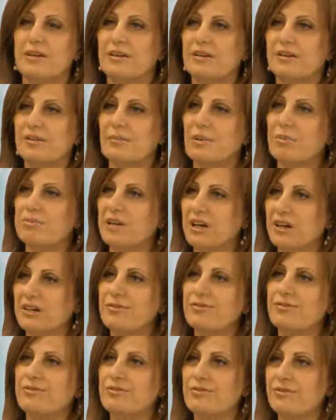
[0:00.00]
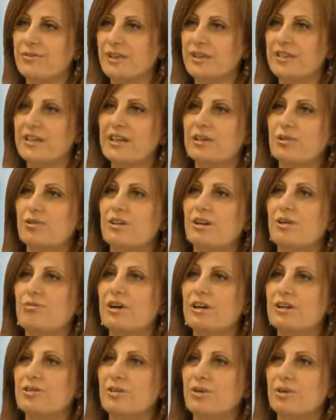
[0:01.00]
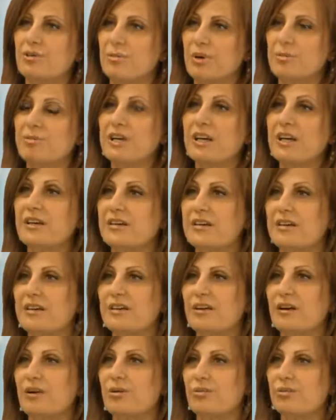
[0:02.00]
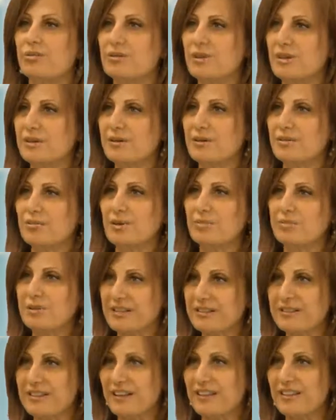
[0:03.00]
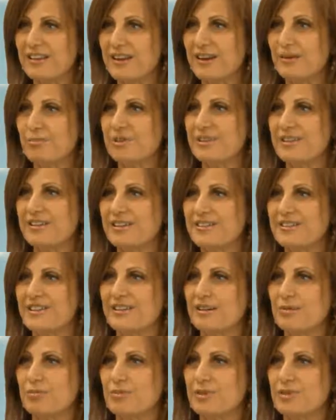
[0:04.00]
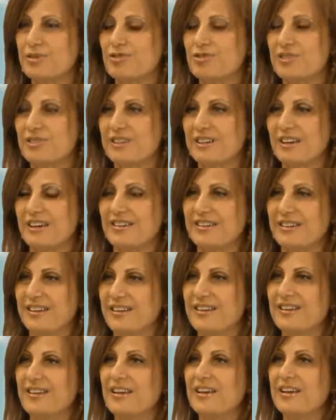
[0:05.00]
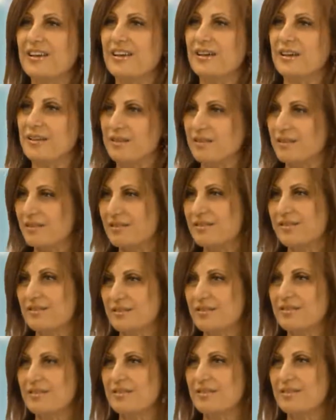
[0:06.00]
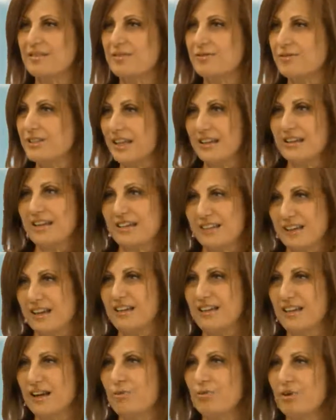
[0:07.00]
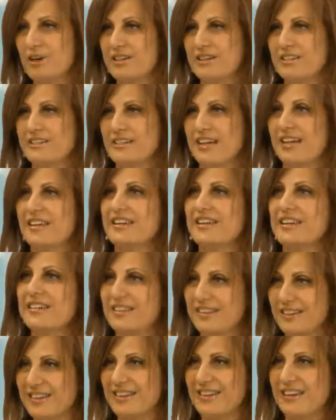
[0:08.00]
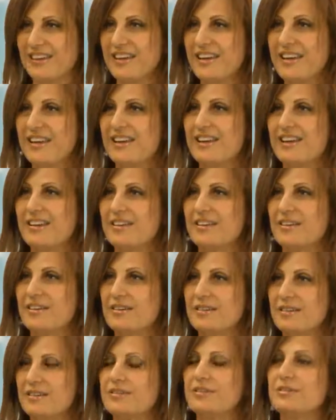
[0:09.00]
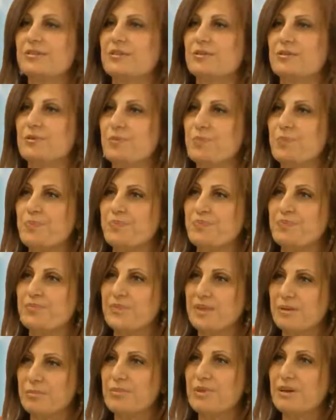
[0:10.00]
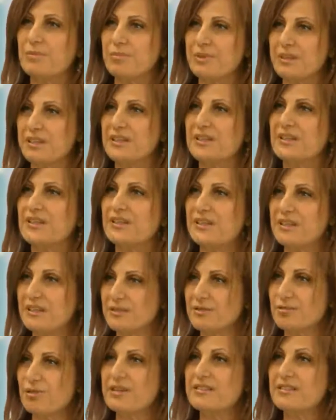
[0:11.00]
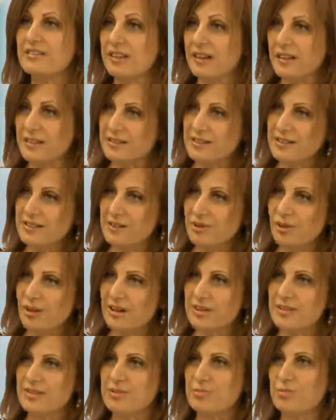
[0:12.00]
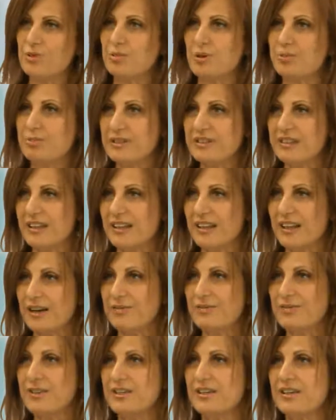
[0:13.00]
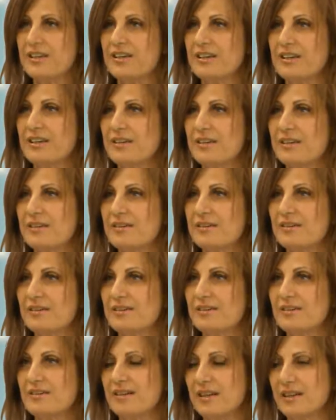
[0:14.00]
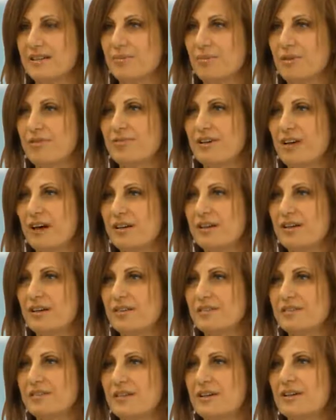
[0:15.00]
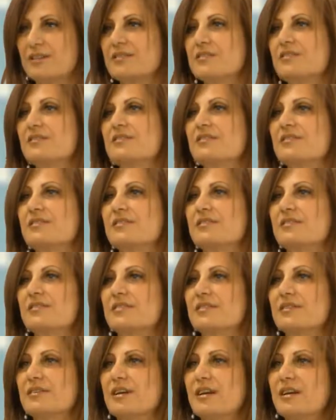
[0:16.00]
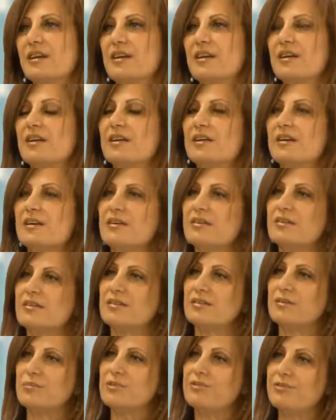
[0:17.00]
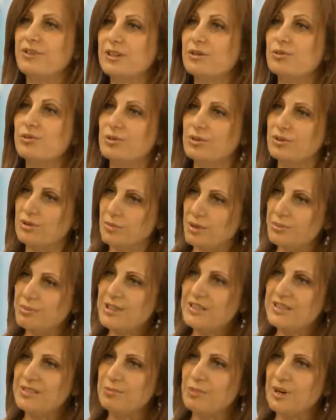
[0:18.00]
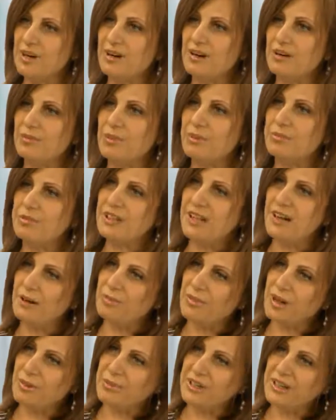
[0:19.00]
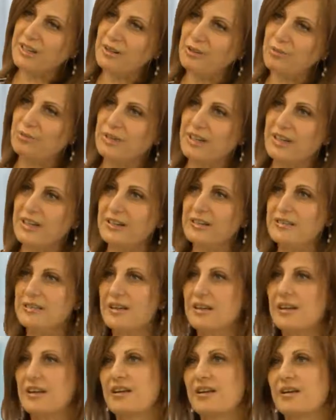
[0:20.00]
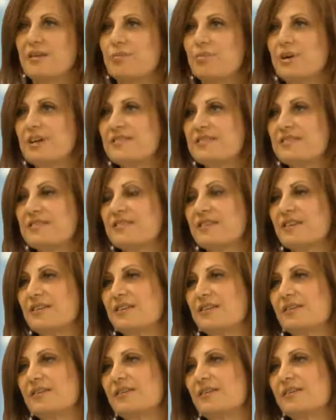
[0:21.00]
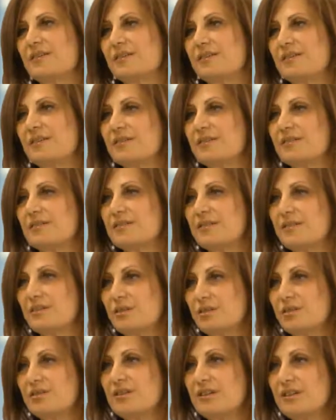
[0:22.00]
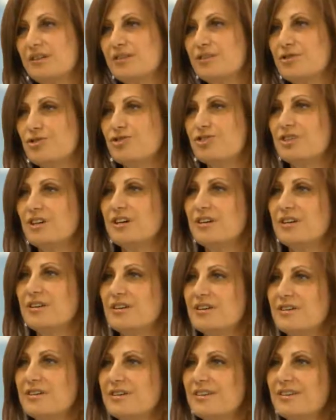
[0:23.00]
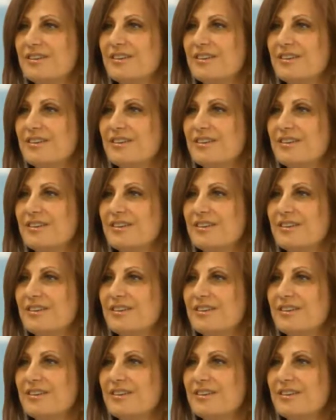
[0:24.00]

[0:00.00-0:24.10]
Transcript: آه، ما بيعرف ياكل لوحده او ما بيحكي او ما بيطلع بالنظر اما يعني آه، فينا نحكي عن العوارض يعني هن تمام آه بدنا نعرف ما بيرد وقت تعيطي له على اسمه ما بيطلع فيك آه، يعني ما في اي آه، كونتاكت آه بفكروا انه ما بيسمع ما بيلعب مع باقي الاولاد بس آه، هول الاشياء